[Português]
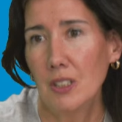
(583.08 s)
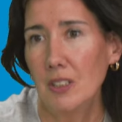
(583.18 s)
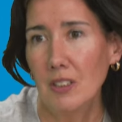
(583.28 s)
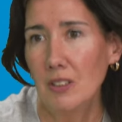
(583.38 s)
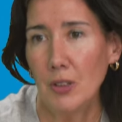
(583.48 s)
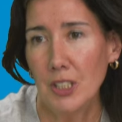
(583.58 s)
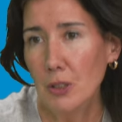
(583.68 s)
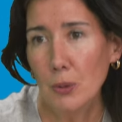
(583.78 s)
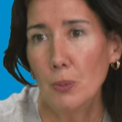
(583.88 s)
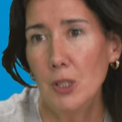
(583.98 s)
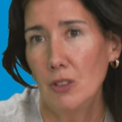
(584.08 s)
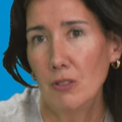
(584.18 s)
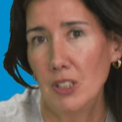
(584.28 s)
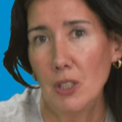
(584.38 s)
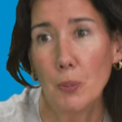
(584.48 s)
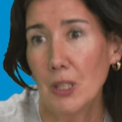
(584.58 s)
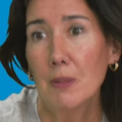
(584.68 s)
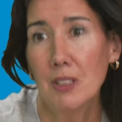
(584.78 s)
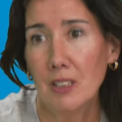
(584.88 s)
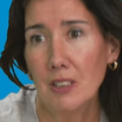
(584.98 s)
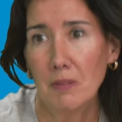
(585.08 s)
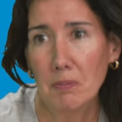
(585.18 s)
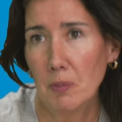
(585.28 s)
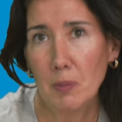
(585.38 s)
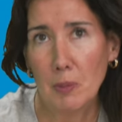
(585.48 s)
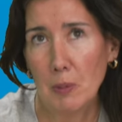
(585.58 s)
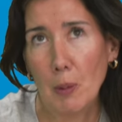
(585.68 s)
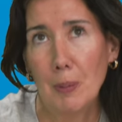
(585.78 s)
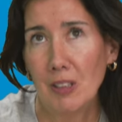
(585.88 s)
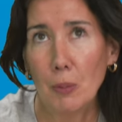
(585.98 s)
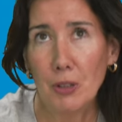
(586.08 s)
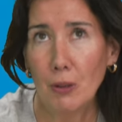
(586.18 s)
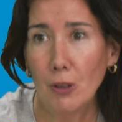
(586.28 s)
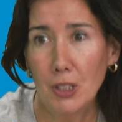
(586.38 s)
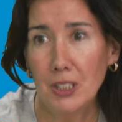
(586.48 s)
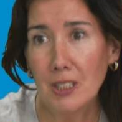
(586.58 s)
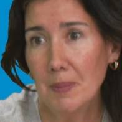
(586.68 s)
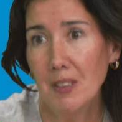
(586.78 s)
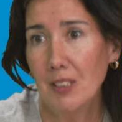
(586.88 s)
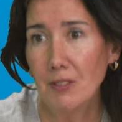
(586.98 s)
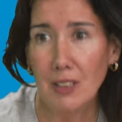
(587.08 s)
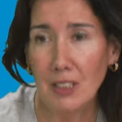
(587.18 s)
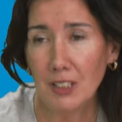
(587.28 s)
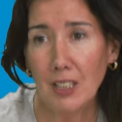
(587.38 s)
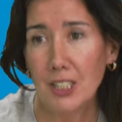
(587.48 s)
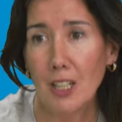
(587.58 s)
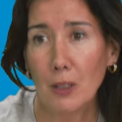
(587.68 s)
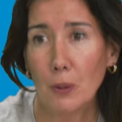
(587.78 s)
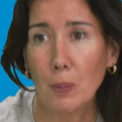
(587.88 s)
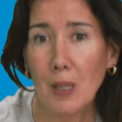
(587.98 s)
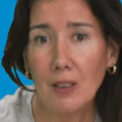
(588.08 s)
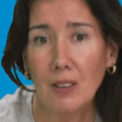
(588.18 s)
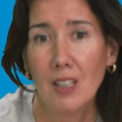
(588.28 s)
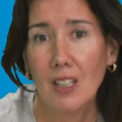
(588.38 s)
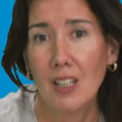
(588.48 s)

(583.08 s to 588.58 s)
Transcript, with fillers: que dá origem a tudo isto. Isto é um programa de uma operação psicológica massiva, à, uhum. escala global, uhum.